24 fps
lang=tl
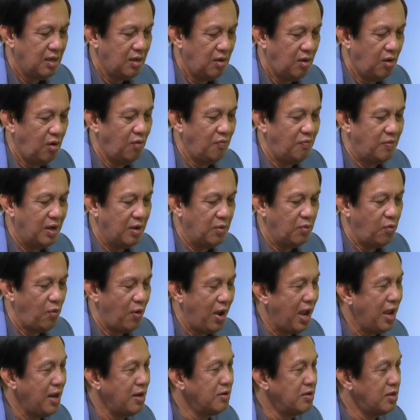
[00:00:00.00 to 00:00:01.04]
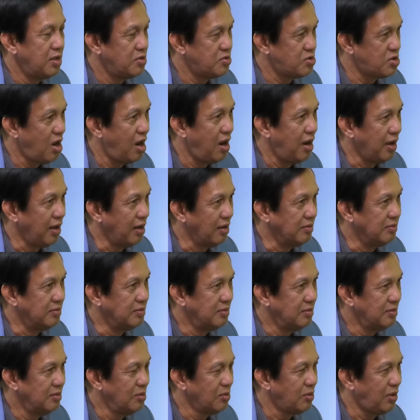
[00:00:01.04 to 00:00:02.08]
of a Wayne child.
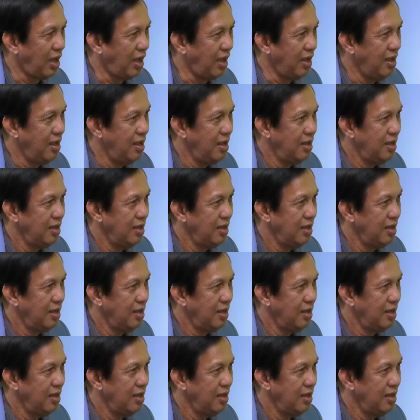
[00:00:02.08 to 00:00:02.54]
Okay.